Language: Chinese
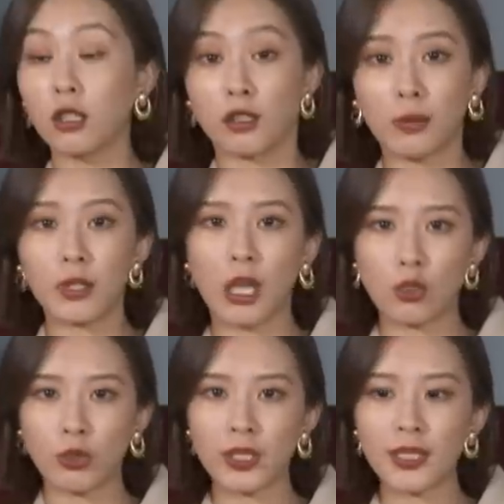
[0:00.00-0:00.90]
可能比较
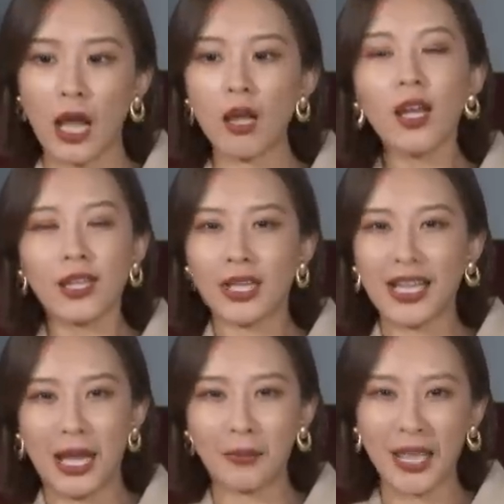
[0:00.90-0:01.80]
容易脏，
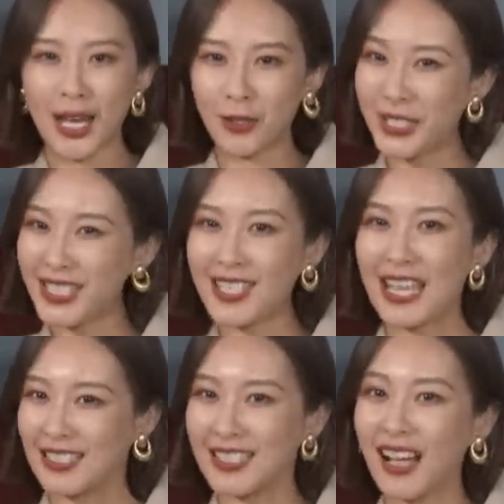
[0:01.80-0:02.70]
但是它不太容易
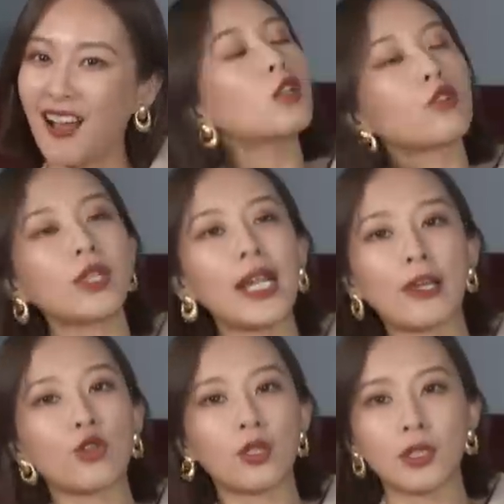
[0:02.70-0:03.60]
显脏。总体
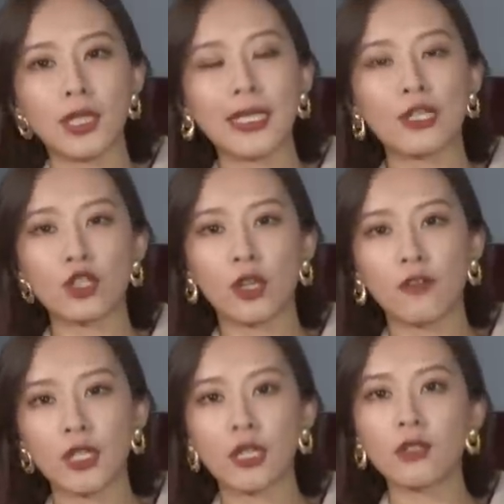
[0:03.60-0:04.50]
来说呢，这件是一
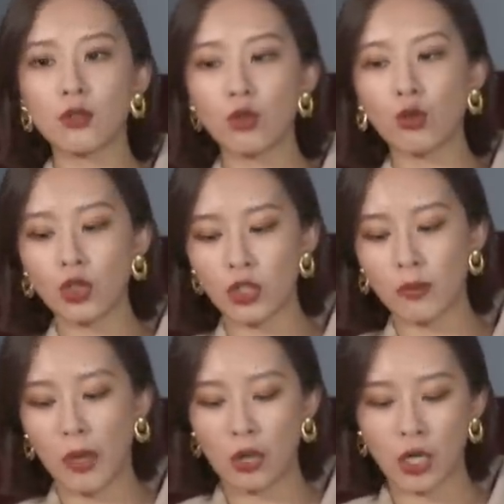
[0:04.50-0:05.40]
个非常轻松
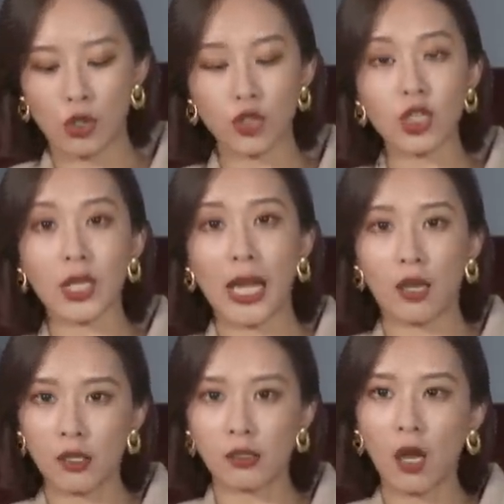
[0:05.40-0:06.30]
时髦，然后质
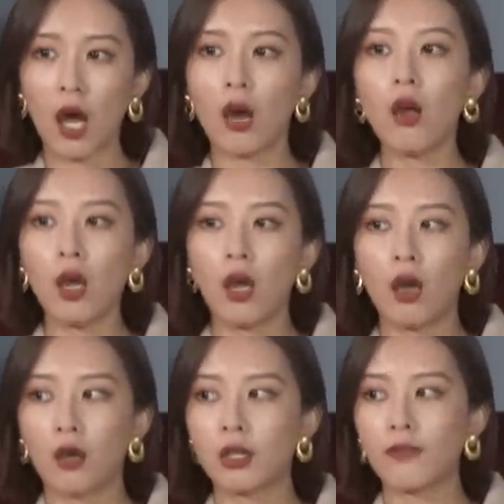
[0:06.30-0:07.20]
感很好，
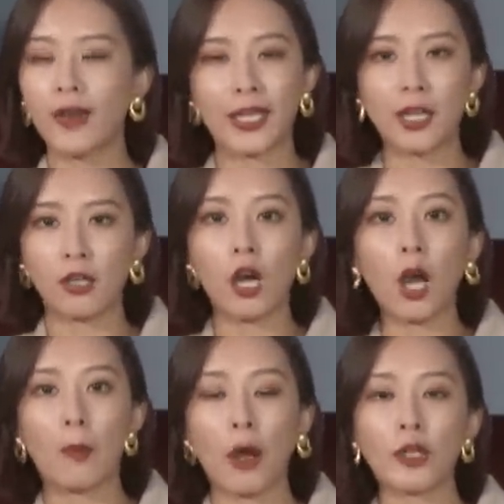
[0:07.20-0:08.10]
呃，另外也很
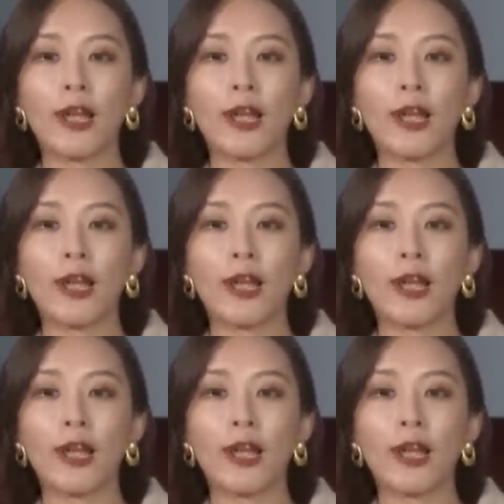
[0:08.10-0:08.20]
好保